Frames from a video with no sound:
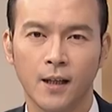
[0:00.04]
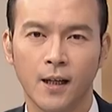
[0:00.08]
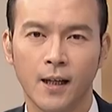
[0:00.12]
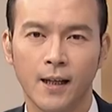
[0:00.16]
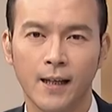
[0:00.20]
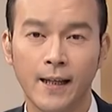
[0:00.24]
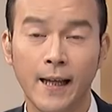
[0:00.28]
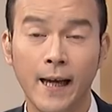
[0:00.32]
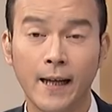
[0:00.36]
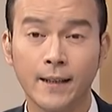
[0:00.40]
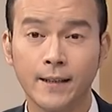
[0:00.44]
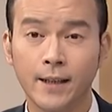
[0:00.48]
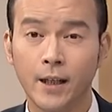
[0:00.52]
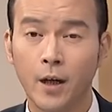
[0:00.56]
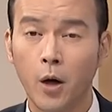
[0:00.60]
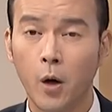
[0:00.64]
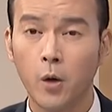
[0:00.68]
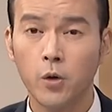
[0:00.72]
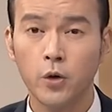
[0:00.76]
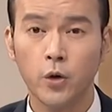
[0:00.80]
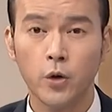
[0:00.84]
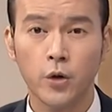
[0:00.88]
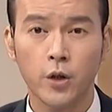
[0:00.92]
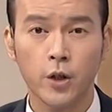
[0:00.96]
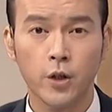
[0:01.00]
两天后
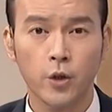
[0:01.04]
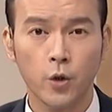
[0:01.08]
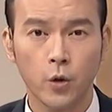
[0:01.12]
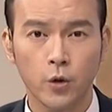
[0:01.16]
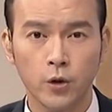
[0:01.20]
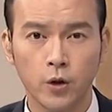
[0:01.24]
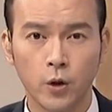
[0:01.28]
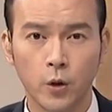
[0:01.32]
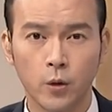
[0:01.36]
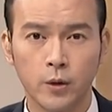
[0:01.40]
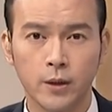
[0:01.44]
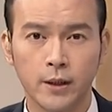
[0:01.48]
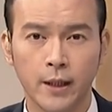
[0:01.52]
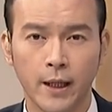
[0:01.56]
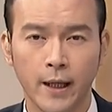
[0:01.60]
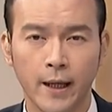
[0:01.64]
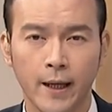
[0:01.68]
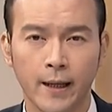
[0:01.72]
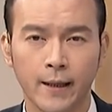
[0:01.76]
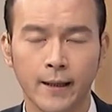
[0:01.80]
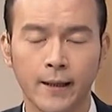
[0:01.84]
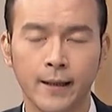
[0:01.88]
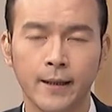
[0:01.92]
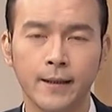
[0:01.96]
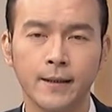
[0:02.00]
就是中秋节，
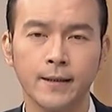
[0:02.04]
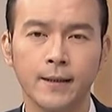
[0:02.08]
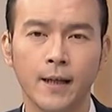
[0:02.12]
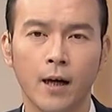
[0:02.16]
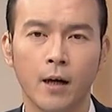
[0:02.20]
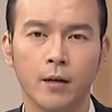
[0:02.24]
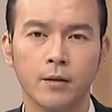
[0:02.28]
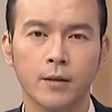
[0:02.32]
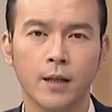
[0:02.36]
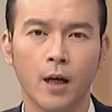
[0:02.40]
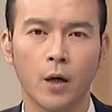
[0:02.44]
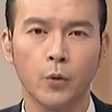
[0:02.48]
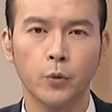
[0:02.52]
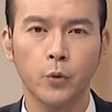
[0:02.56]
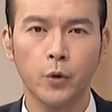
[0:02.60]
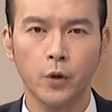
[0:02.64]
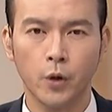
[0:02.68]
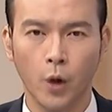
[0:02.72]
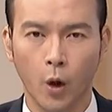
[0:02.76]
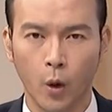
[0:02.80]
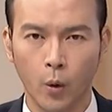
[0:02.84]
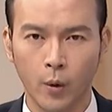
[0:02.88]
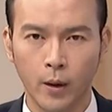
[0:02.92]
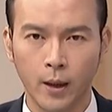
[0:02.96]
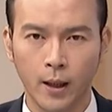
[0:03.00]
菱角、小芋
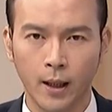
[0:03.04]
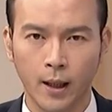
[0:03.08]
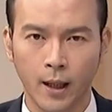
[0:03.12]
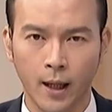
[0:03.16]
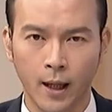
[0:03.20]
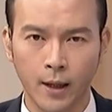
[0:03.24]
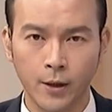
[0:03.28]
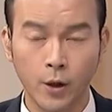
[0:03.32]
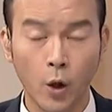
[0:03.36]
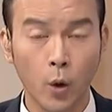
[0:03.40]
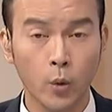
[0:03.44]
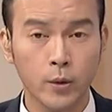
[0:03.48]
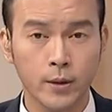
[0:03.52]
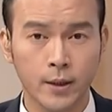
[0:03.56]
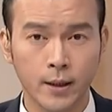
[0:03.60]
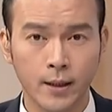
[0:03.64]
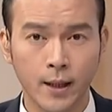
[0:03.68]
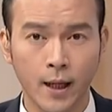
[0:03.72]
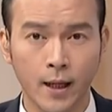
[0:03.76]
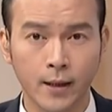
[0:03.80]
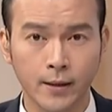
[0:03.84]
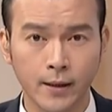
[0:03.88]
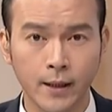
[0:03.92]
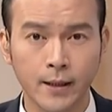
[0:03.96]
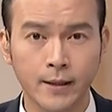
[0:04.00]
头和柚子
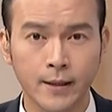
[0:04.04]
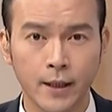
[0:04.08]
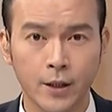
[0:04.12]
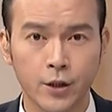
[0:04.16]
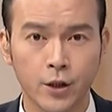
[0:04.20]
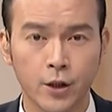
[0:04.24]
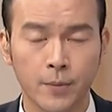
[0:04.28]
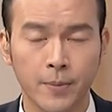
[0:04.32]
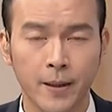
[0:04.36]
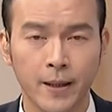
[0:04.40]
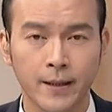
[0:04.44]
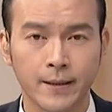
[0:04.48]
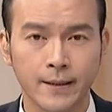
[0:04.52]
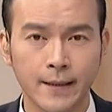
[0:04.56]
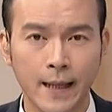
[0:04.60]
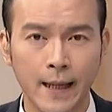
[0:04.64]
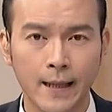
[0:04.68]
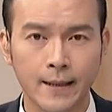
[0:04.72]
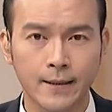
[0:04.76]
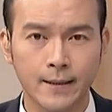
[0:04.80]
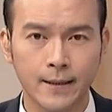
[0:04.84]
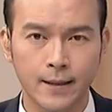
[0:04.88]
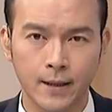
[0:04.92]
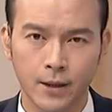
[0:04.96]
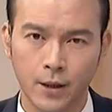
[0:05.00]
等应节食品再
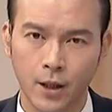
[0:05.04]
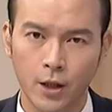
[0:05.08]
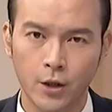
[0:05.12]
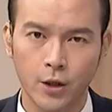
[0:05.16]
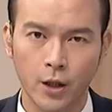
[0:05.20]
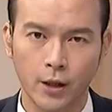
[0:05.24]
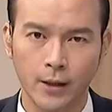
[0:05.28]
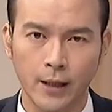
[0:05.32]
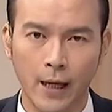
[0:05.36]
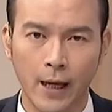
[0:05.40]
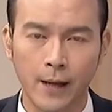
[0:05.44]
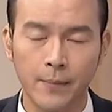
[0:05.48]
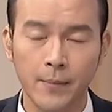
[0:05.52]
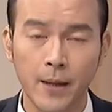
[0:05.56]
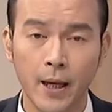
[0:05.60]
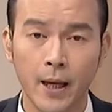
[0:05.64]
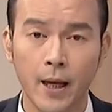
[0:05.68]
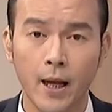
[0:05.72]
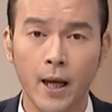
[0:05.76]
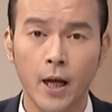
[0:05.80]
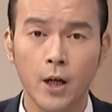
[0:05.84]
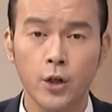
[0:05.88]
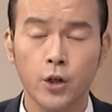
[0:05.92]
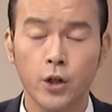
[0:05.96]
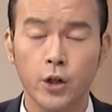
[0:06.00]
次登上台面，
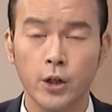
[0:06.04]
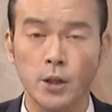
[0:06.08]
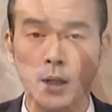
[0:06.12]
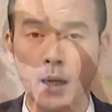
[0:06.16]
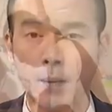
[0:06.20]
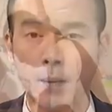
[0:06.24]
只是他